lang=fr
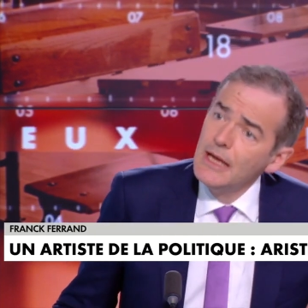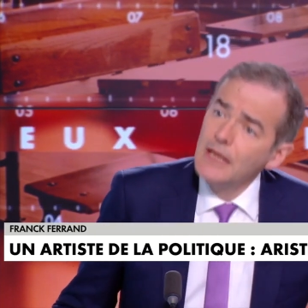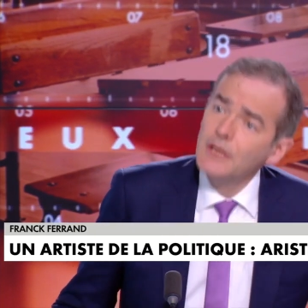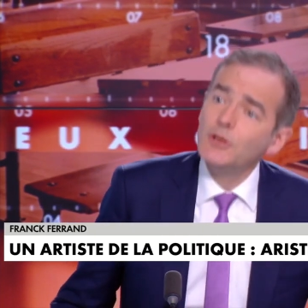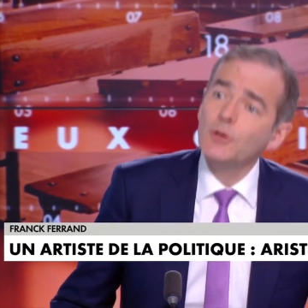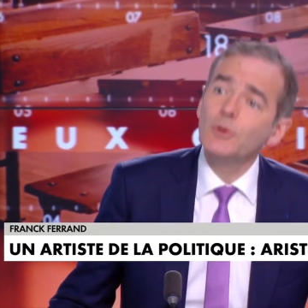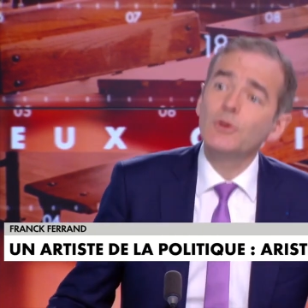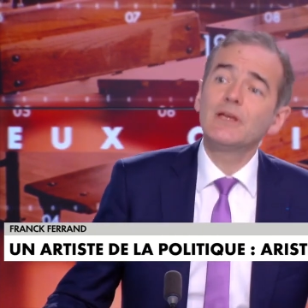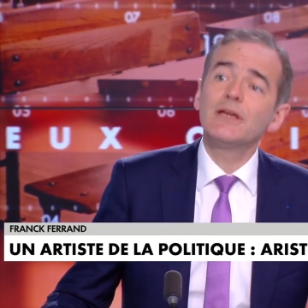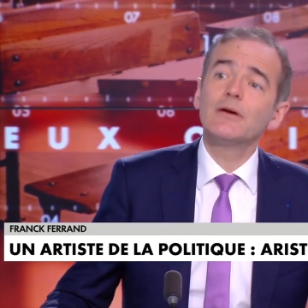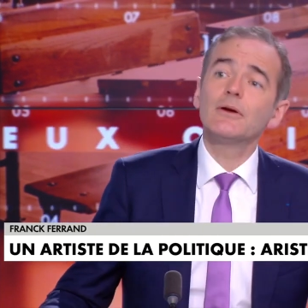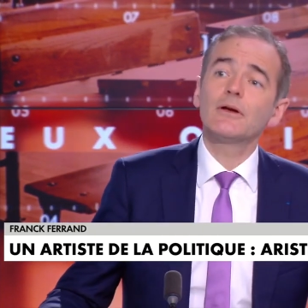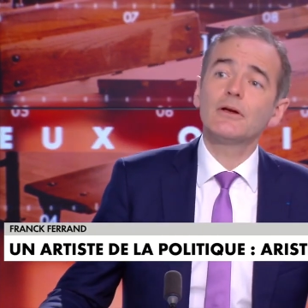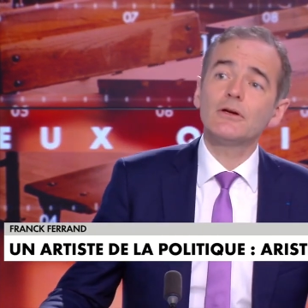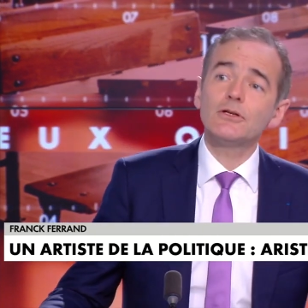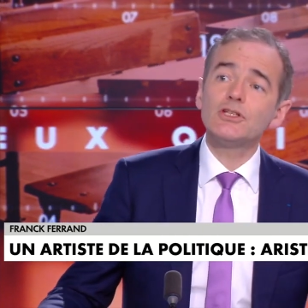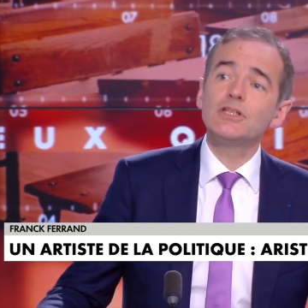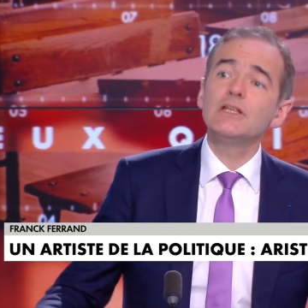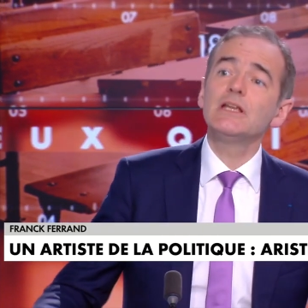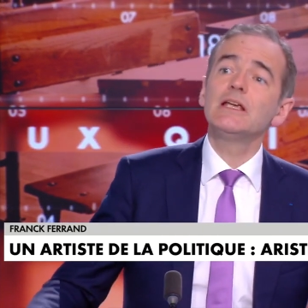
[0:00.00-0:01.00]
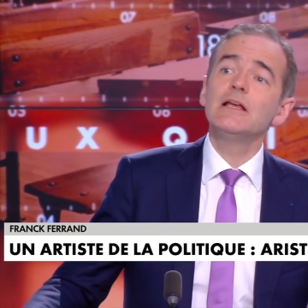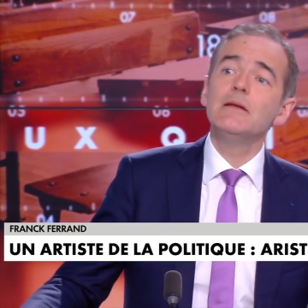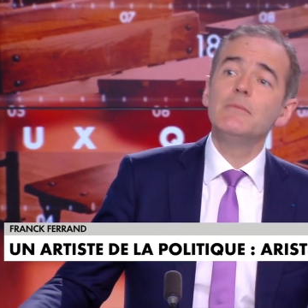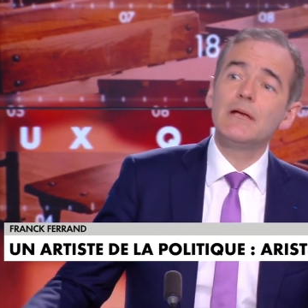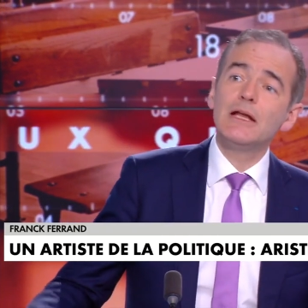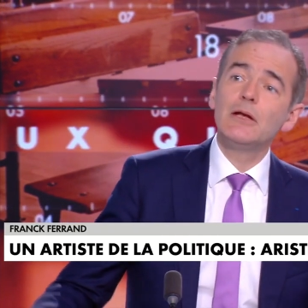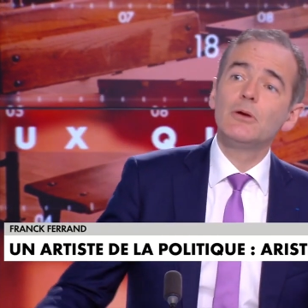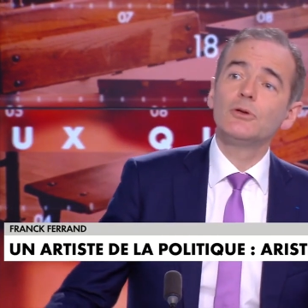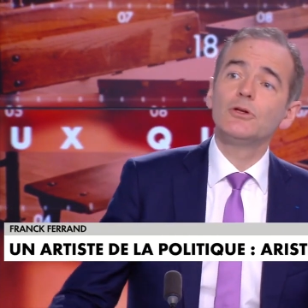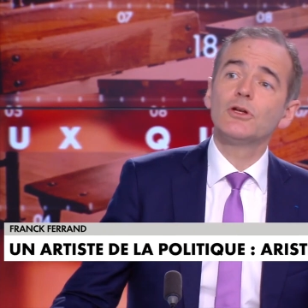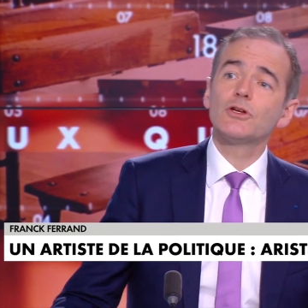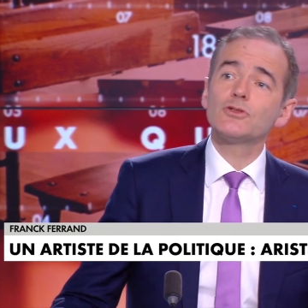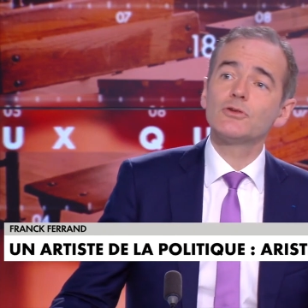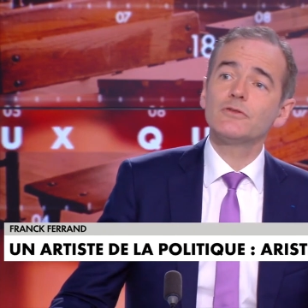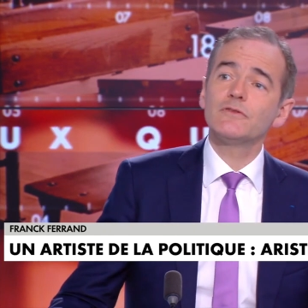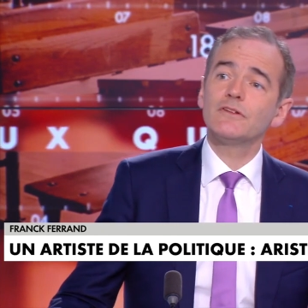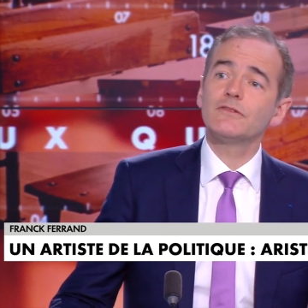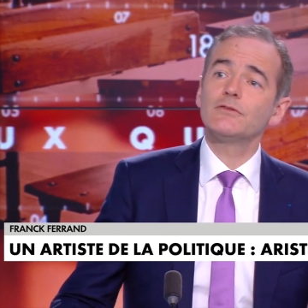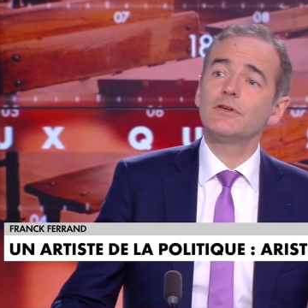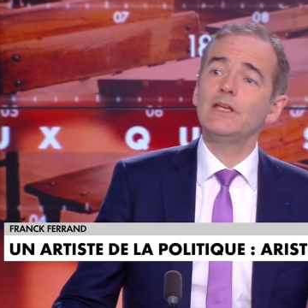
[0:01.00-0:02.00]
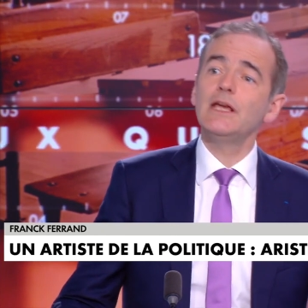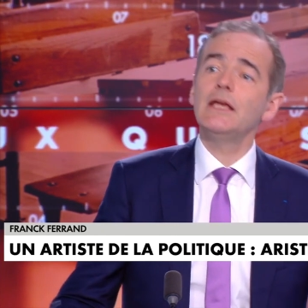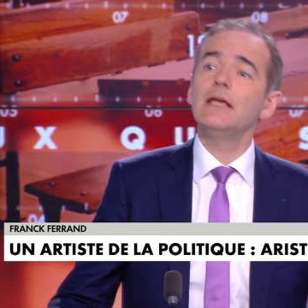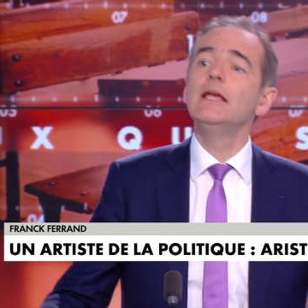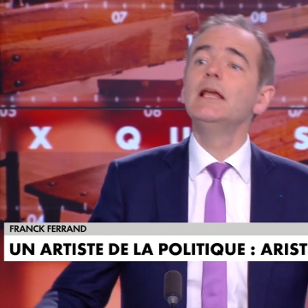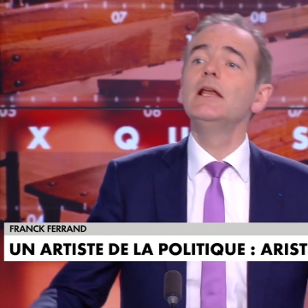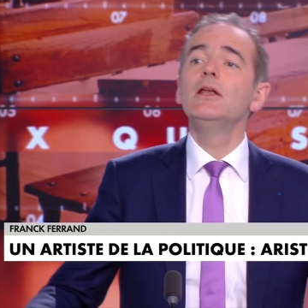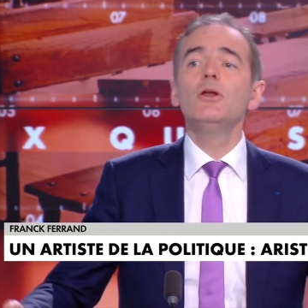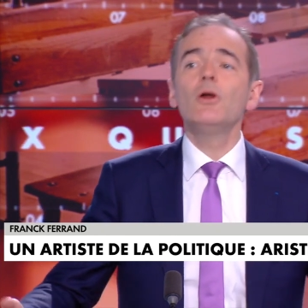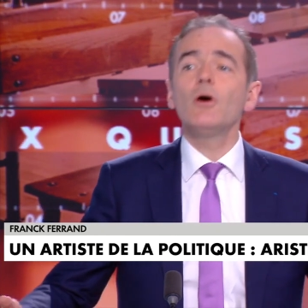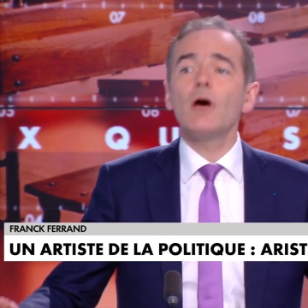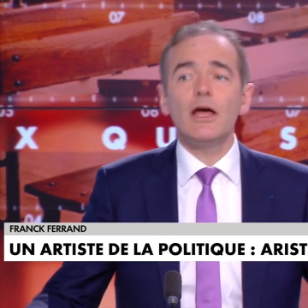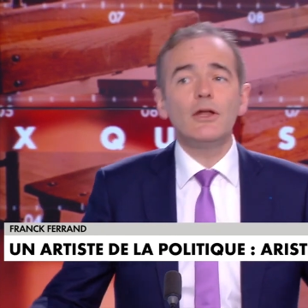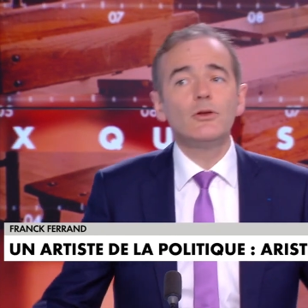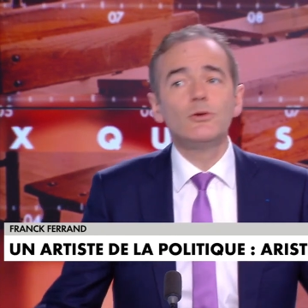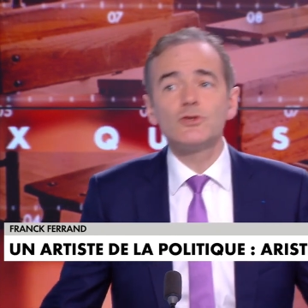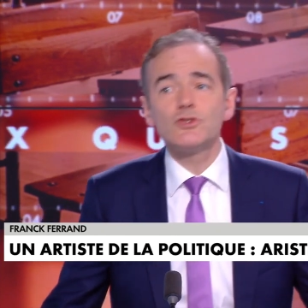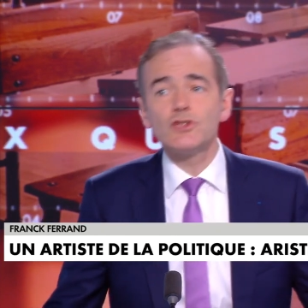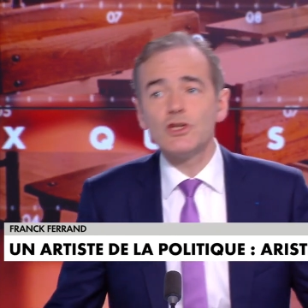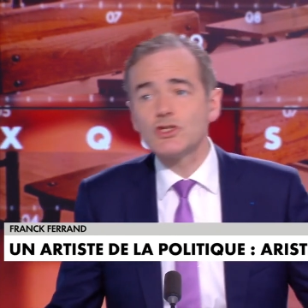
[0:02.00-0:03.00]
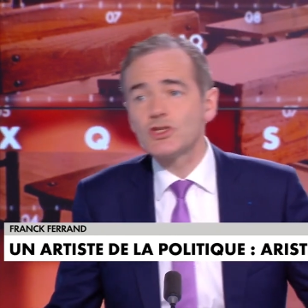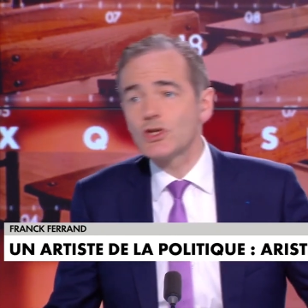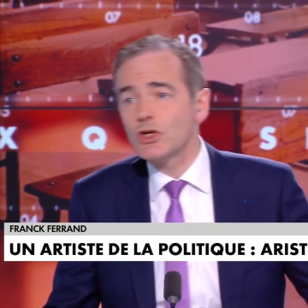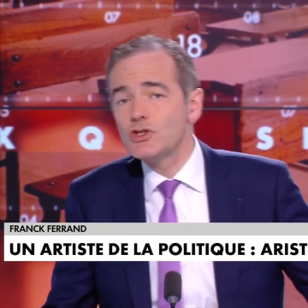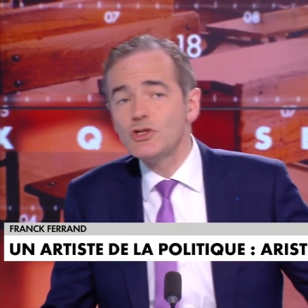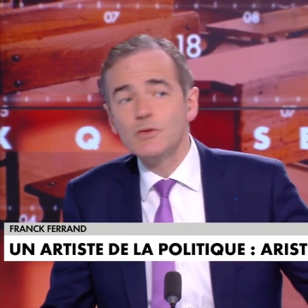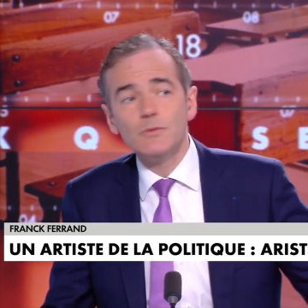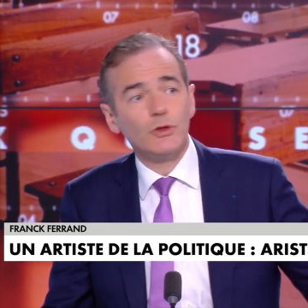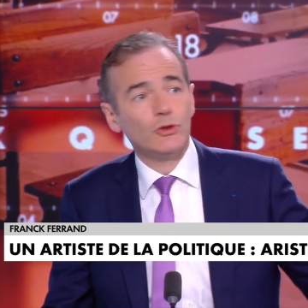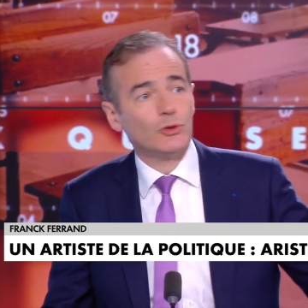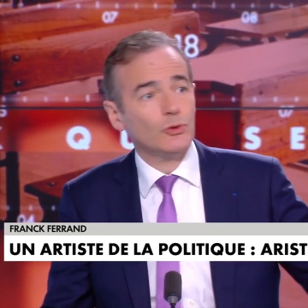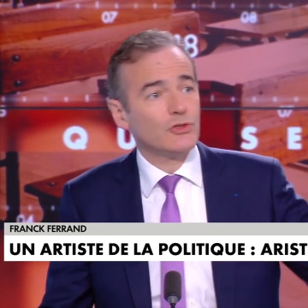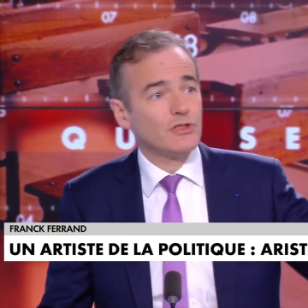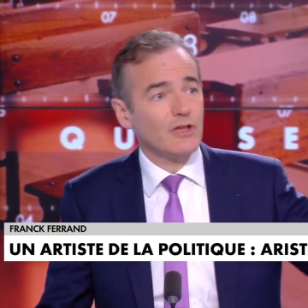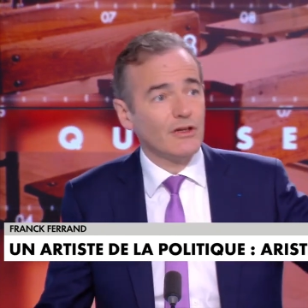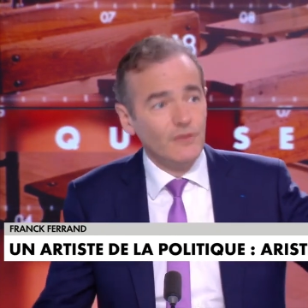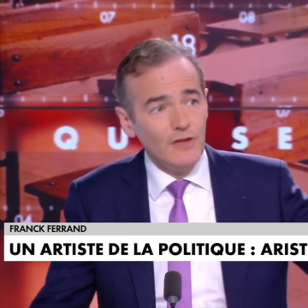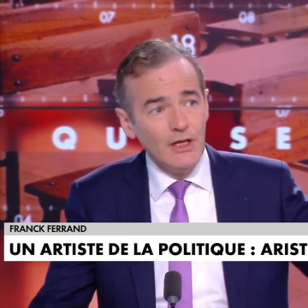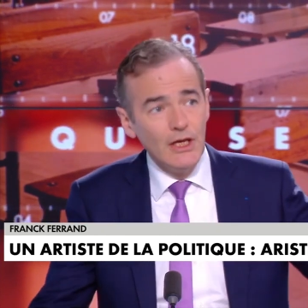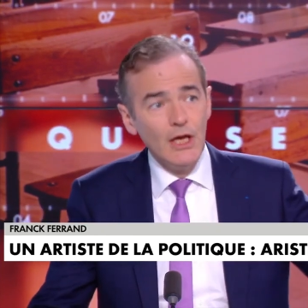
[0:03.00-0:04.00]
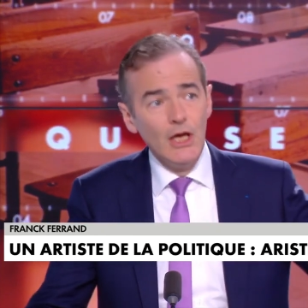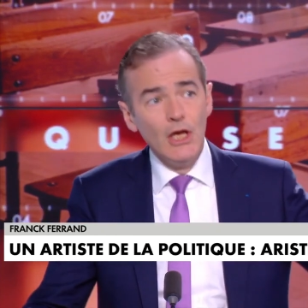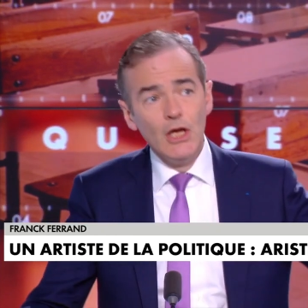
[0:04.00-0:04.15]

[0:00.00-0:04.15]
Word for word: Donc, euh, quand je dis qu'il met de l'eau dans son vin, vous voyez, il n'aura de cesse quasiment toute sa vie